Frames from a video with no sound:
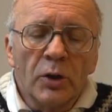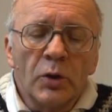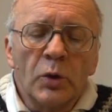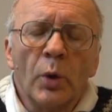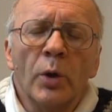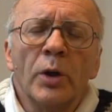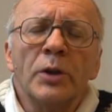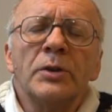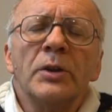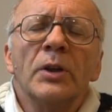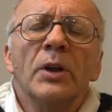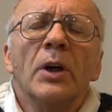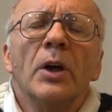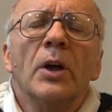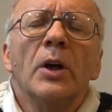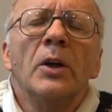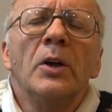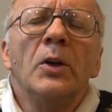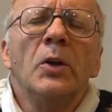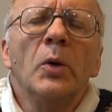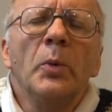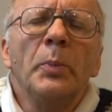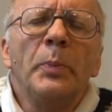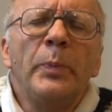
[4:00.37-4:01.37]
то есть
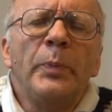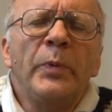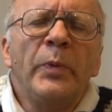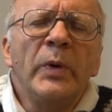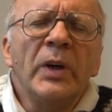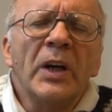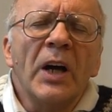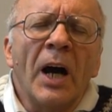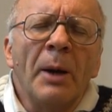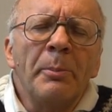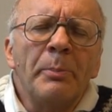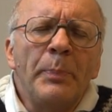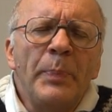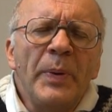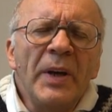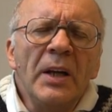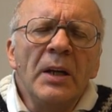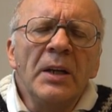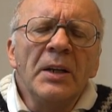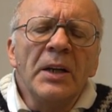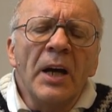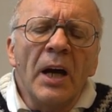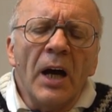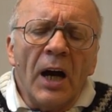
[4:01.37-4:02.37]
любви,
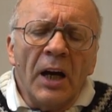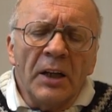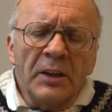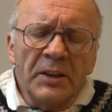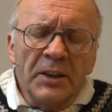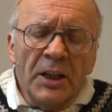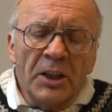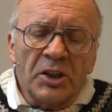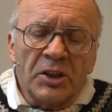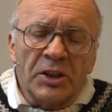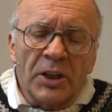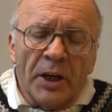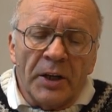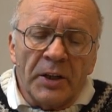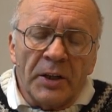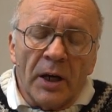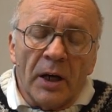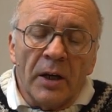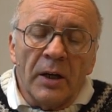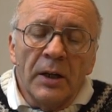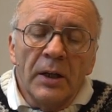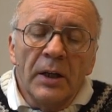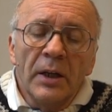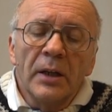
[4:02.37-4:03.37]
обильное
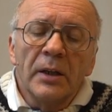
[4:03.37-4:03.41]
отношение –